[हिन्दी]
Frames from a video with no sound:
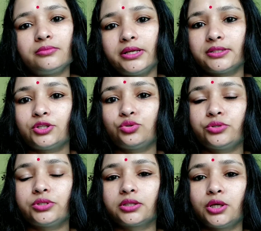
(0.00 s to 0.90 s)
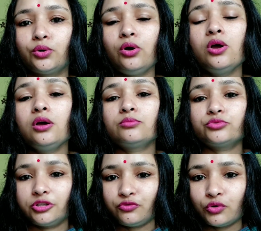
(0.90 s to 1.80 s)
मेरे साथ जुड़ सकते हो
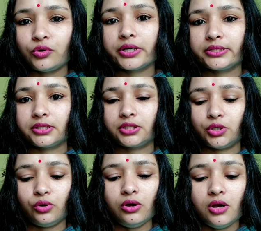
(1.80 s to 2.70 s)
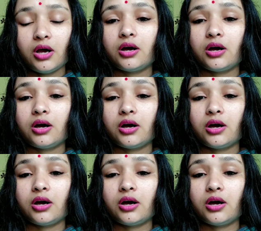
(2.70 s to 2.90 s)
मुझे फॉलो कर सकते हो